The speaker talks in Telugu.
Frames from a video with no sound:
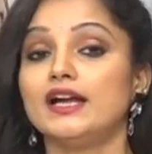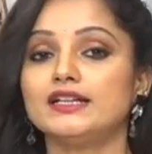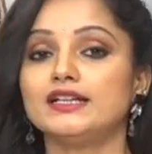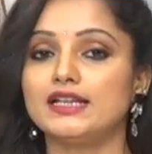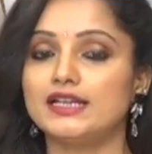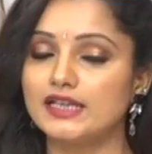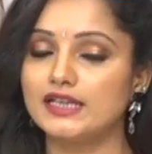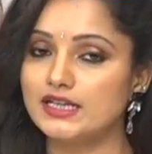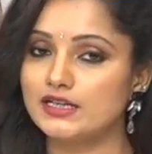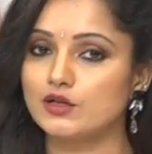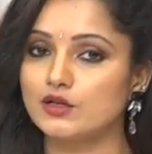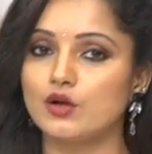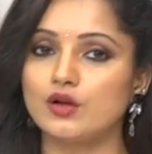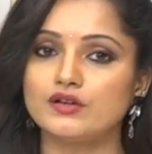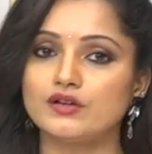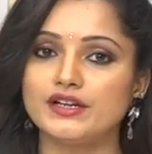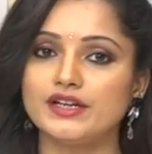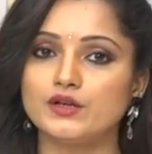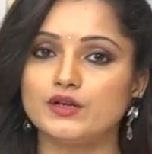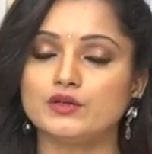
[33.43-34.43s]
అండ్ అలాగే ఇక్కడ
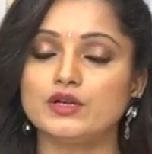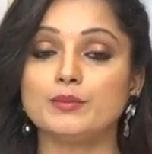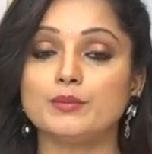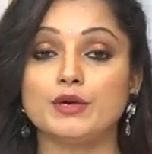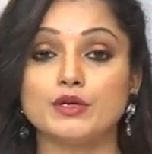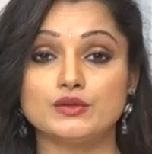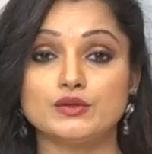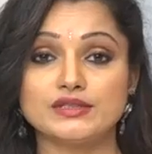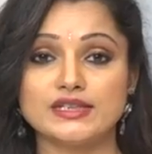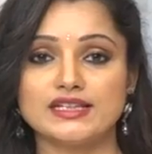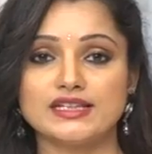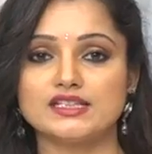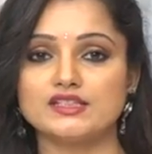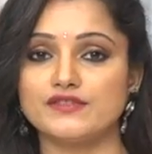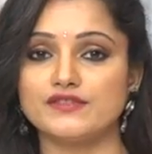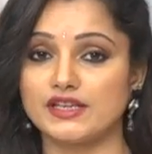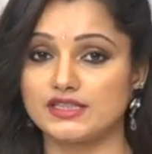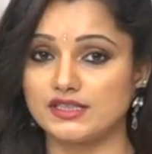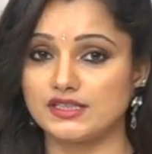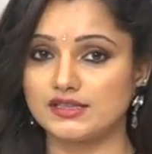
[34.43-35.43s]
ఆల్రెడీ కూడా పట్టు శారీస్
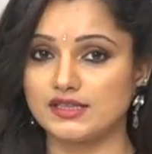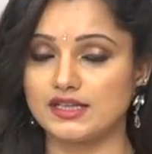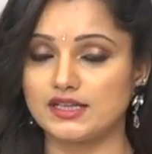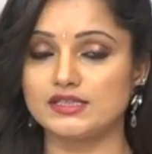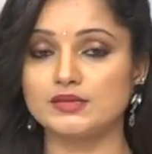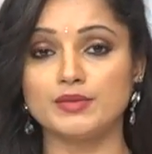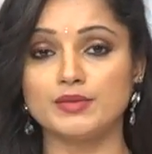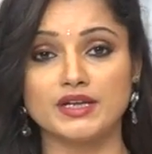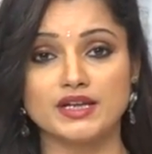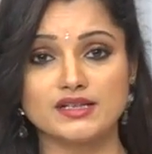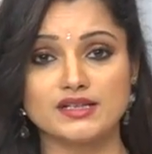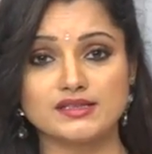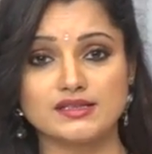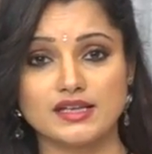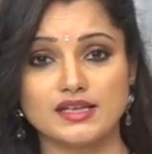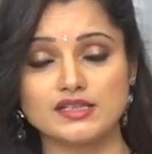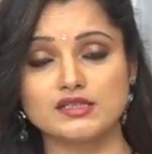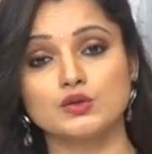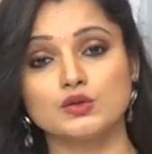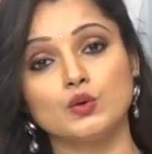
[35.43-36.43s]
ఫ్యాన్సీ శారీస్ బనారస్
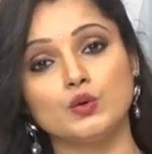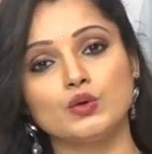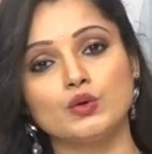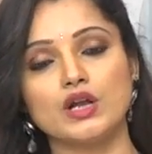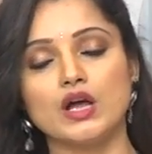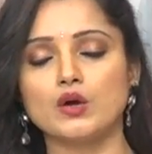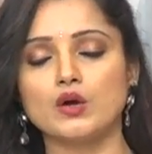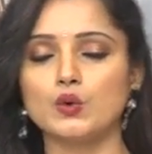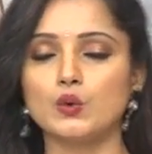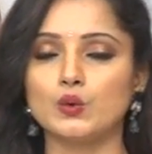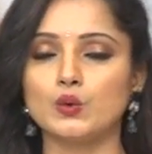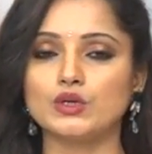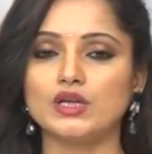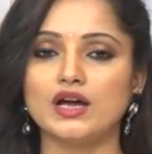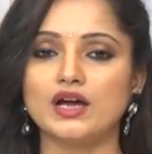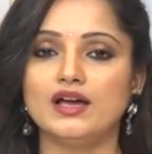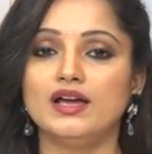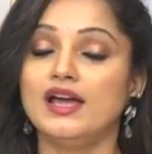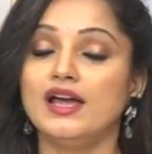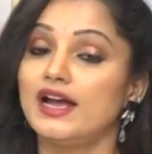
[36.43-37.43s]
శారీస్ కోరా కోట
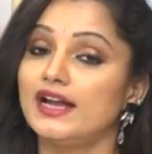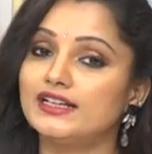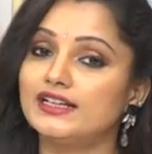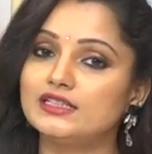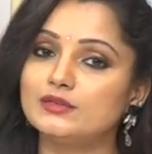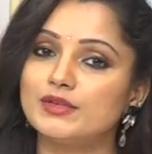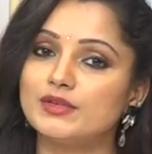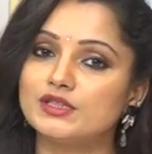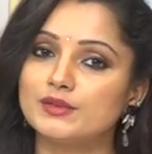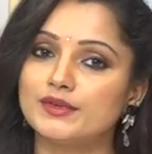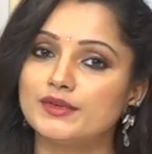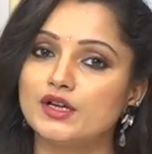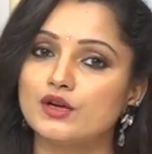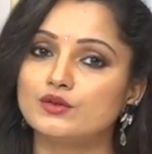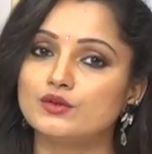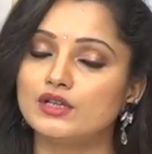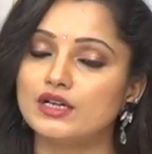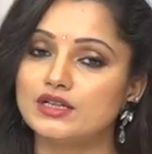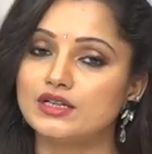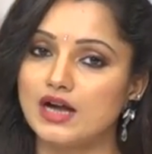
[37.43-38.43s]
అండ్ ఇది మాత్రమే
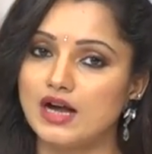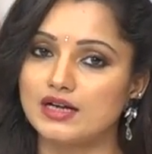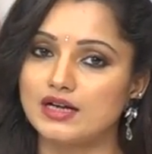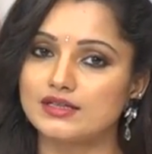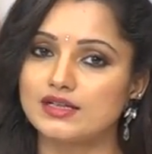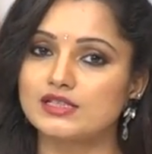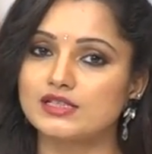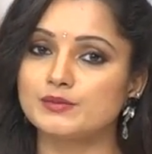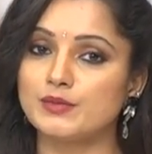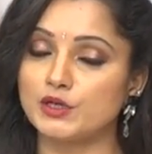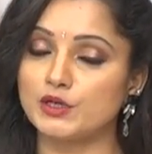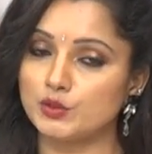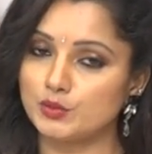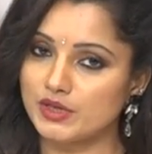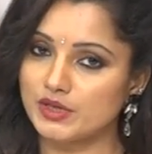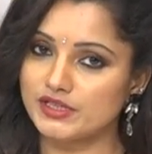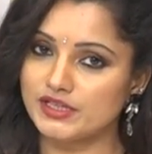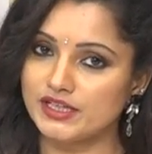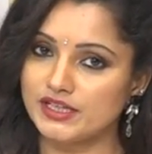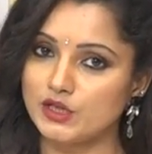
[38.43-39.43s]
కాకుండా ఘాగ్ గాగ్రాస్ పట్టు
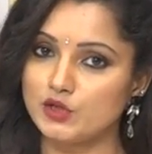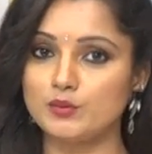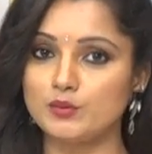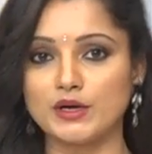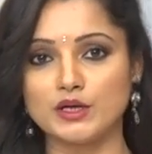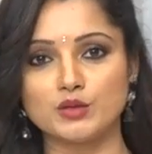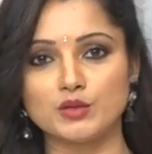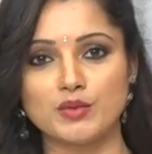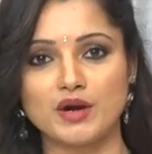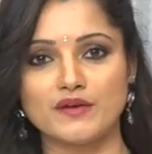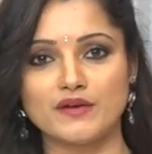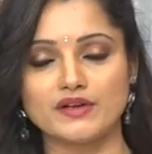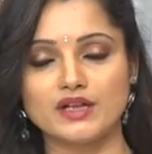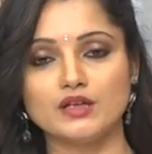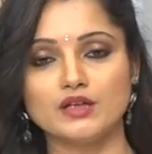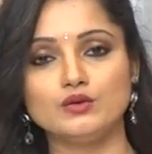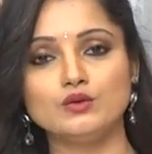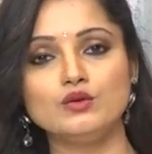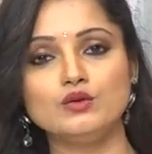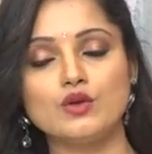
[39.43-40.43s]
పరిటినీలు పట్టు
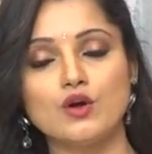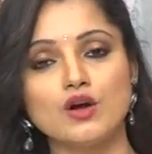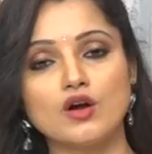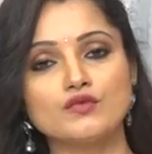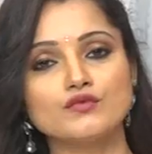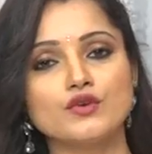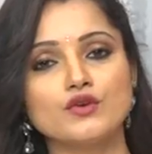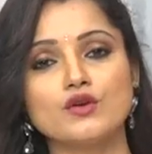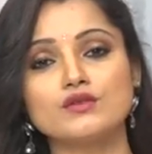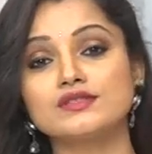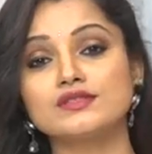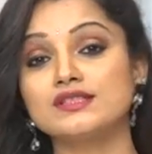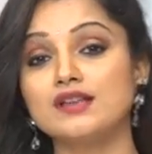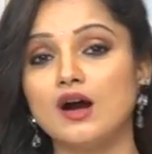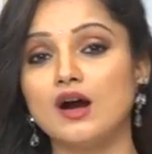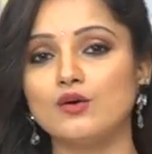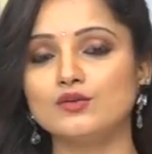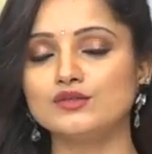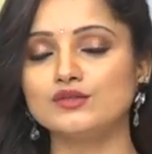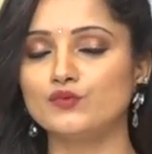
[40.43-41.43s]
పావడాలు లాంగ్ ఫ్రాక్స్
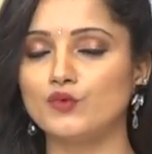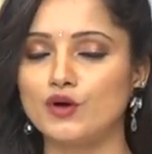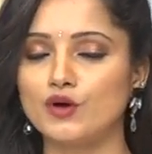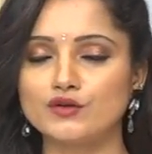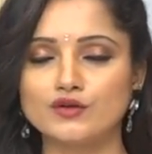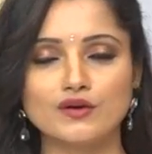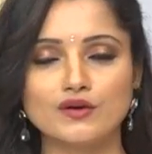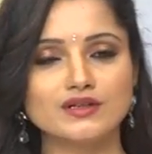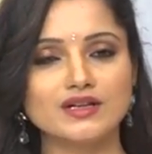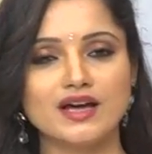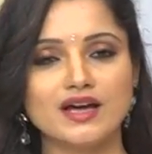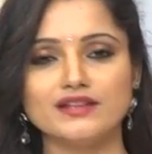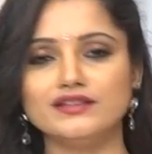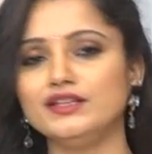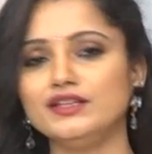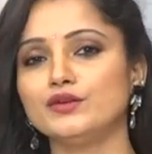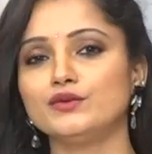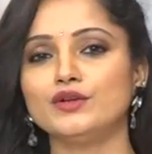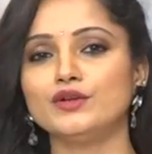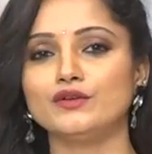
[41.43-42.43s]
గౌన్స్ వాట్ నాట్
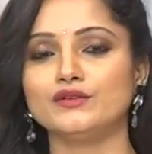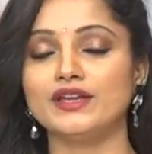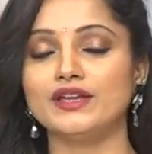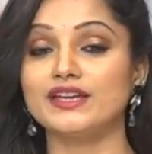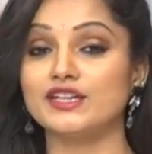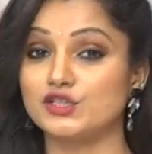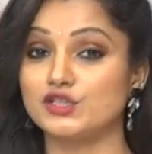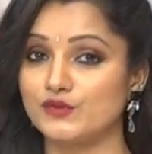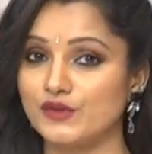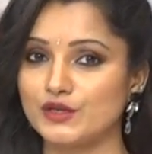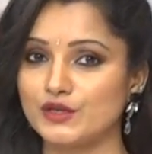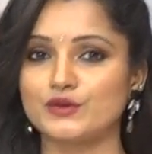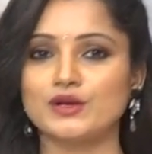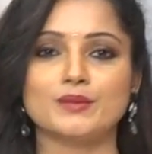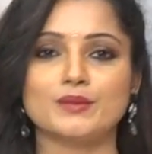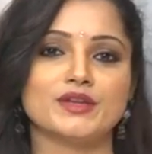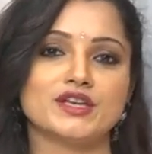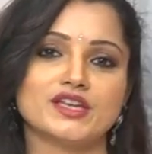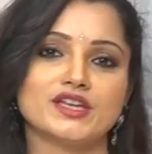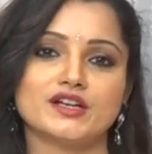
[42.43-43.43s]
అన్ని కూడా ఉన్నాయి కిడ్స్ వేర్ కూడా
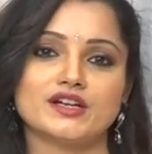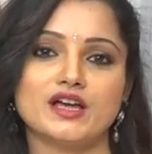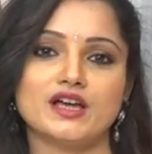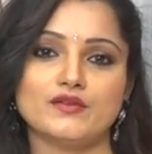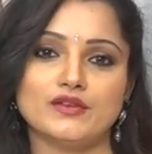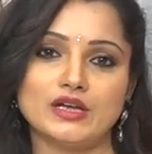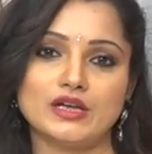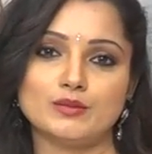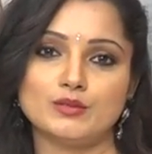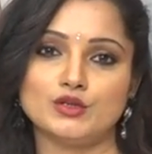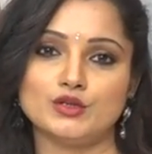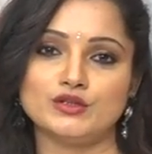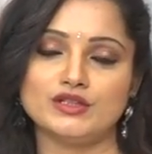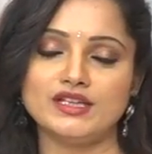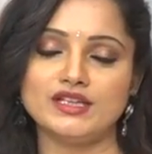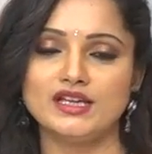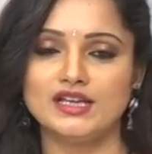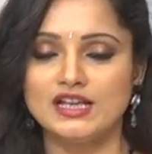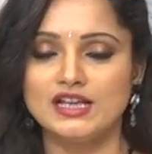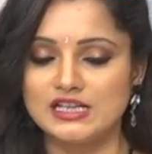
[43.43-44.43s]
మనకి ఇక్కడ అవైలబుల్ ఉంది